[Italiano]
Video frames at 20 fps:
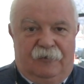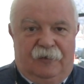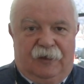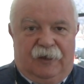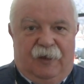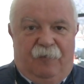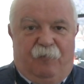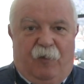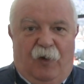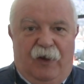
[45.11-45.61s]

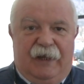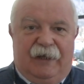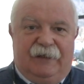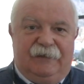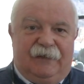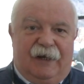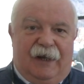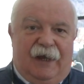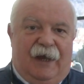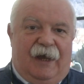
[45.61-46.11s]
che poi
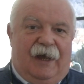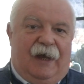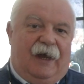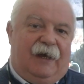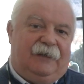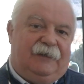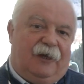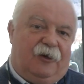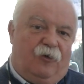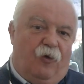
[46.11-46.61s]
andrà
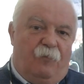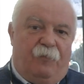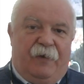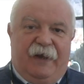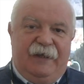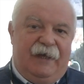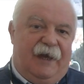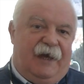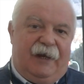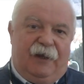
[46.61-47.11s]
ad
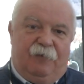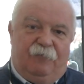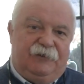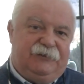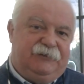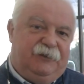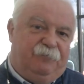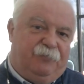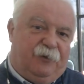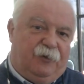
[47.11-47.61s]
accompagnare
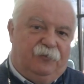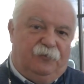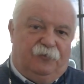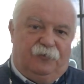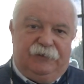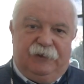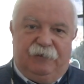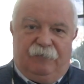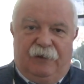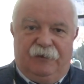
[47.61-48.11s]
questi
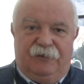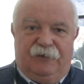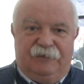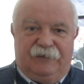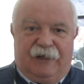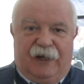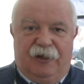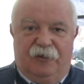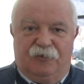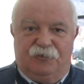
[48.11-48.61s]
prodotti quando
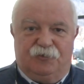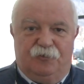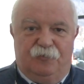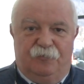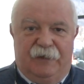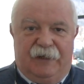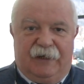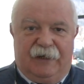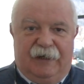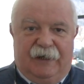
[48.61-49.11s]
andranno sul
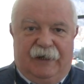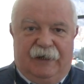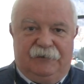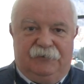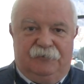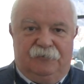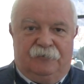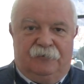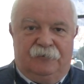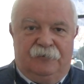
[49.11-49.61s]

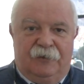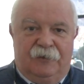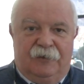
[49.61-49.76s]
mercato,